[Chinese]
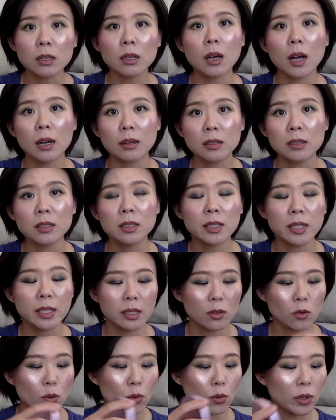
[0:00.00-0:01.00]
嗯
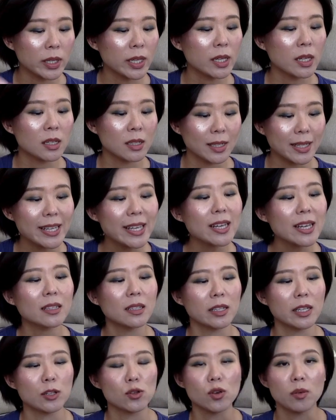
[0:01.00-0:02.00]
隔国隔夜
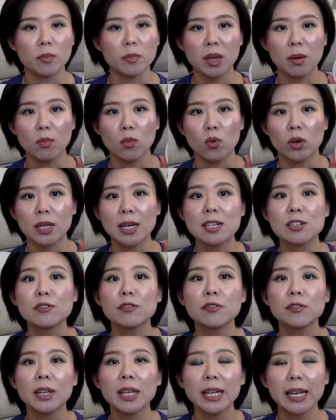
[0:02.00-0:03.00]
的那种面膜，它是
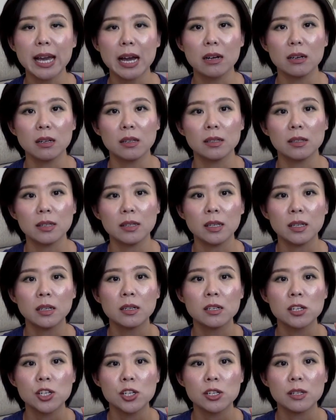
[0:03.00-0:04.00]
分两个，一
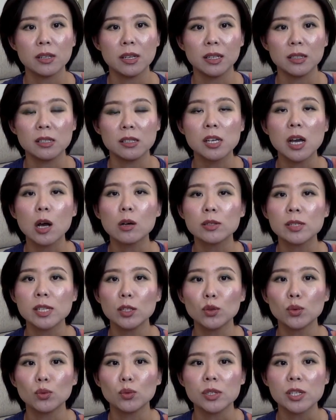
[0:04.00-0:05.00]
个是凝胶，
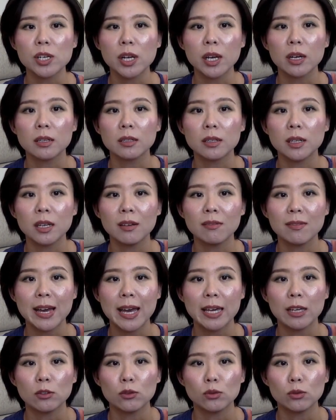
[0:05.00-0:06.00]
先涂这个，另
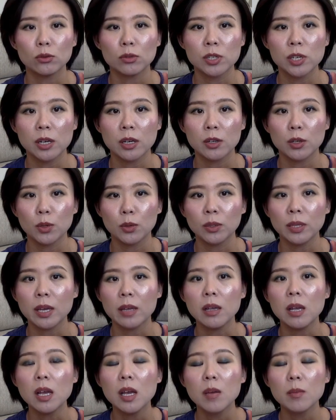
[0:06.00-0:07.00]
外这个有
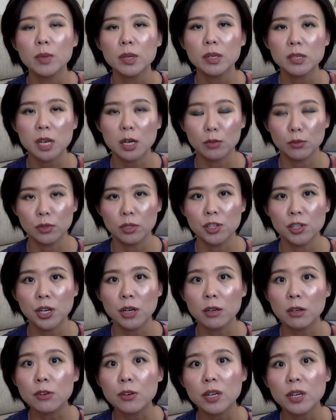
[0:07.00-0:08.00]
点偏向于
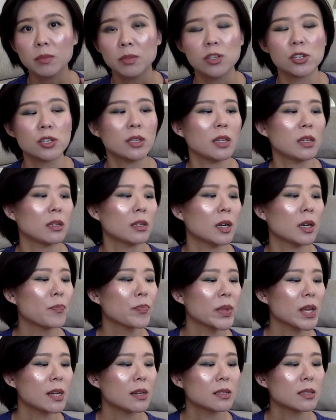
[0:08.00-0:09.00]
gel cream 质地的，
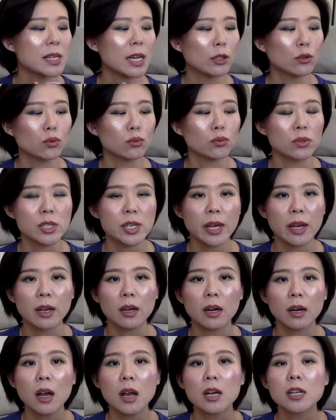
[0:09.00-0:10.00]
再涂这
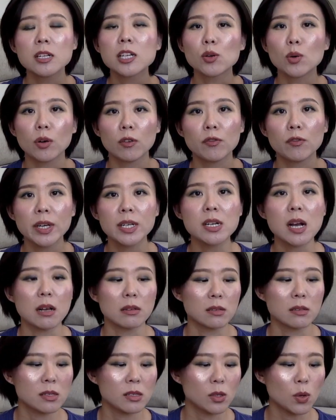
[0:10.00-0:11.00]
个，这个我非
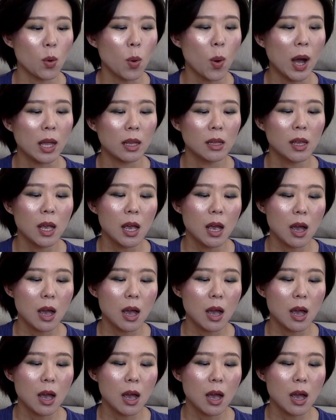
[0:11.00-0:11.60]
常喜欢。